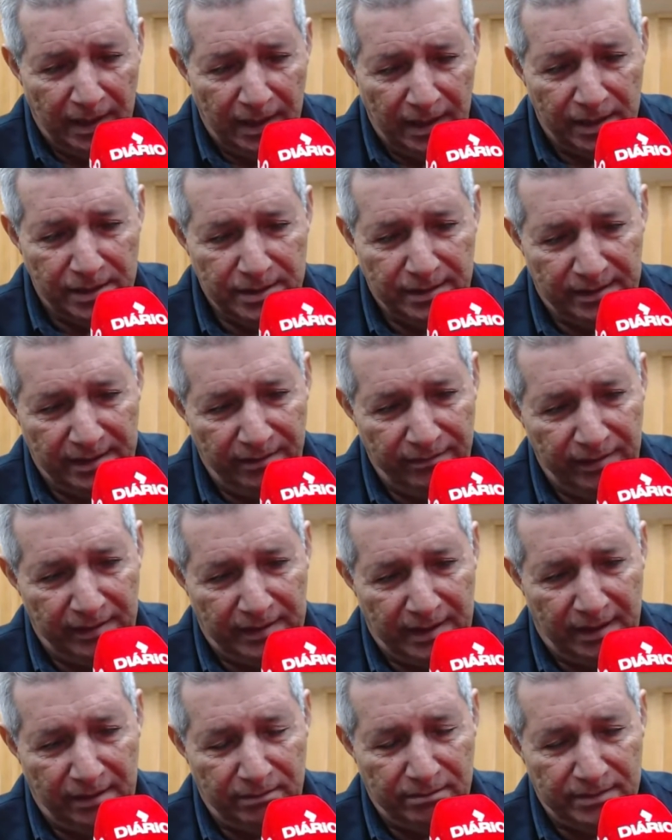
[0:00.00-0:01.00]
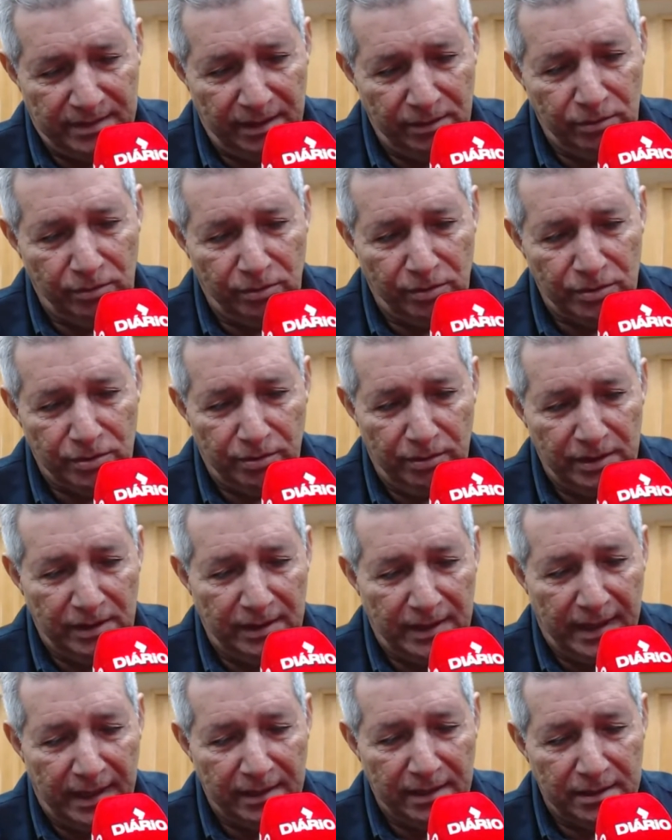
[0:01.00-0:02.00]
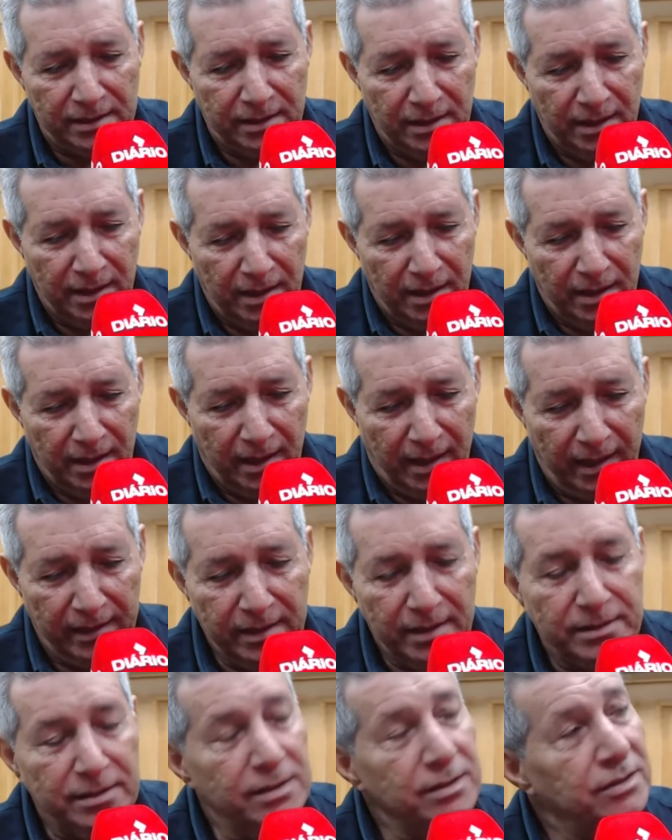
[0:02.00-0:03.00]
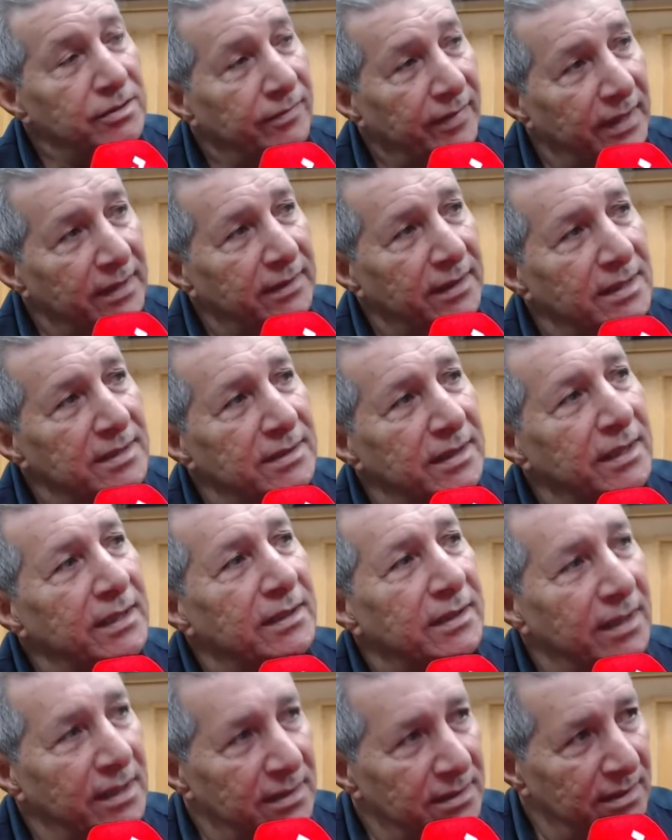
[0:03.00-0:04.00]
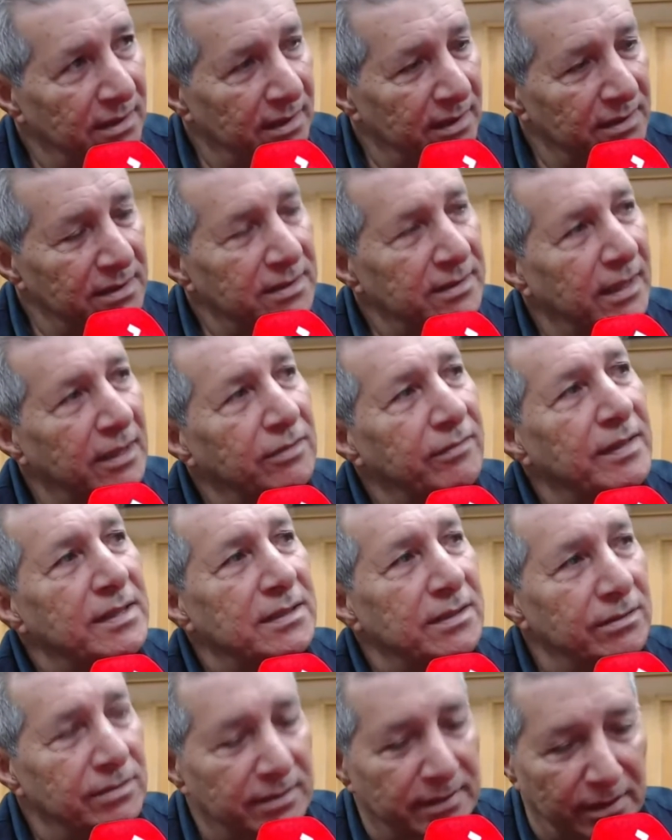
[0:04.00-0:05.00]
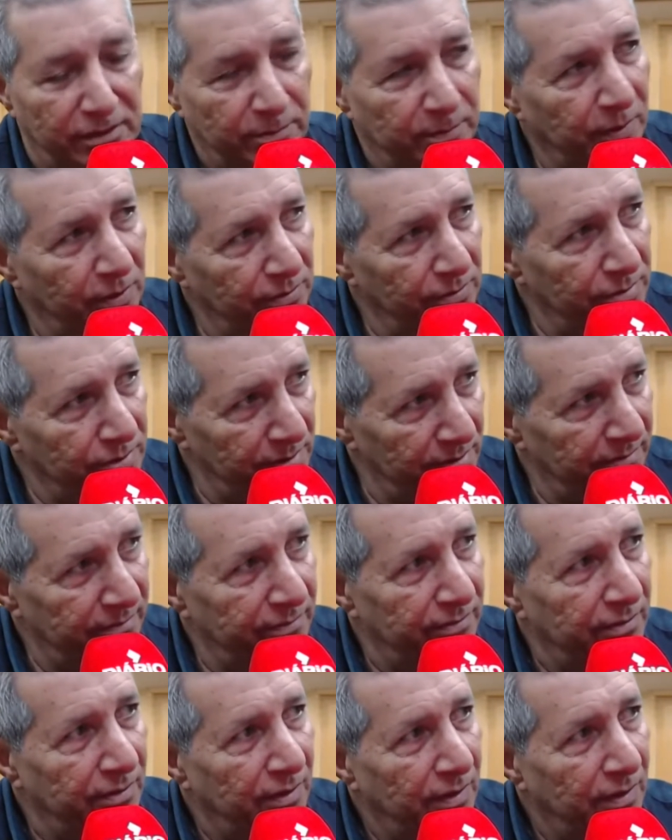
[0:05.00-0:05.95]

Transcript: que já devem estar sendo consolidadas, aí a gente vai ter certeza que esse Estado vai ser um Estado produtivo.